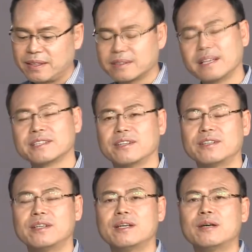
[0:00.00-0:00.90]

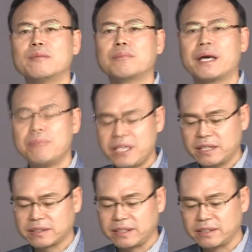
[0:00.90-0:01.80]
그래서
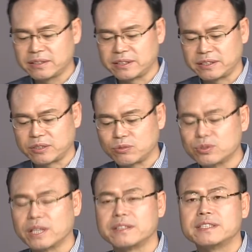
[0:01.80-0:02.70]
패밀리형 리더들은
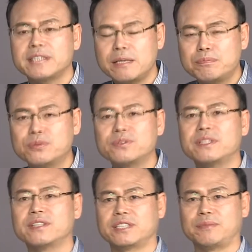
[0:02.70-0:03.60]
우선 셀프
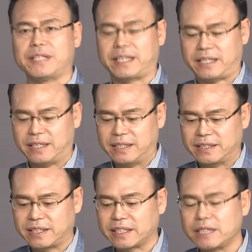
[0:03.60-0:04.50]
리더십이
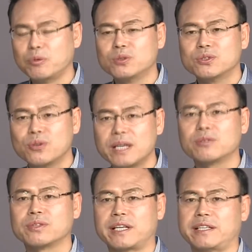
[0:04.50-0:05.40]
예, 기본
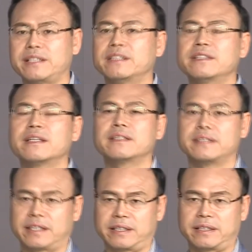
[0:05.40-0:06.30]
소양으로 되어 있는
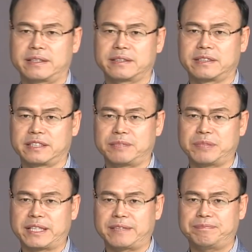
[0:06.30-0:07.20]
예,
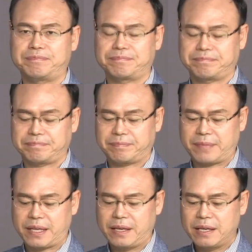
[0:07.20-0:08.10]
그것입니다.
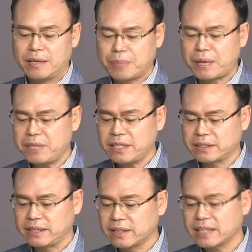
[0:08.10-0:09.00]

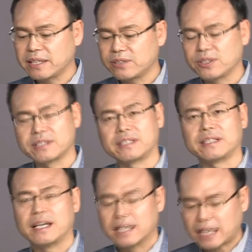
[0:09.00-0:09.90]
패밀리형 리더가 되기
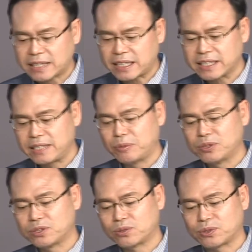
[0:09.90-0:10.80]
위해서는 가장
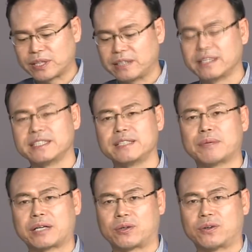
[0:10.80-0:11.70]
기본적으로 되는 것이
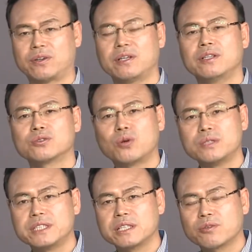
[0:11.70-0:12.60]
바로
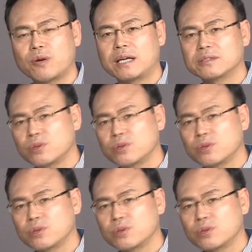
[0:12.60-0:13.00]
솔직과